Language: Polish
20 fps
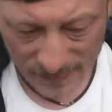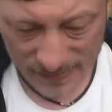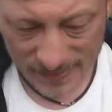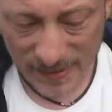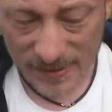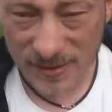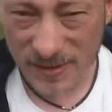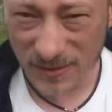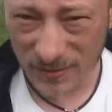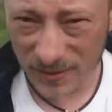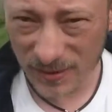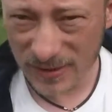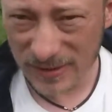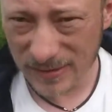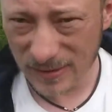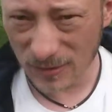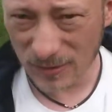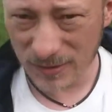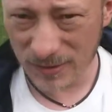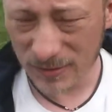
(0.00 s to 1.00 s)
Zacznę od
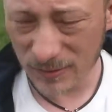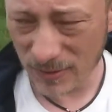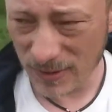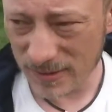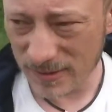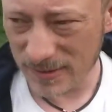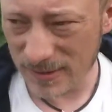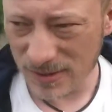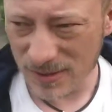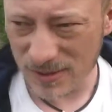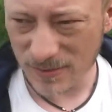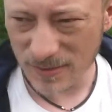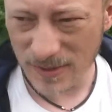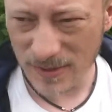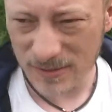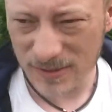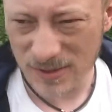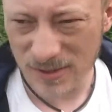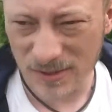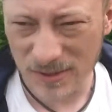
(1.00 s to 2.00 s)
historii, która się
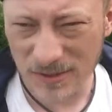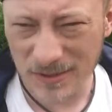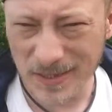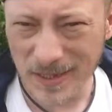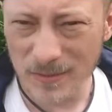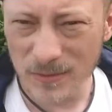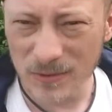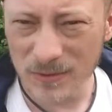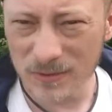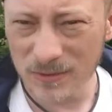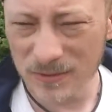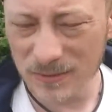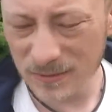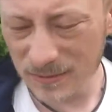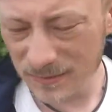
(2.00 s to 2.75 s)
zdarzyła 3 dni temu,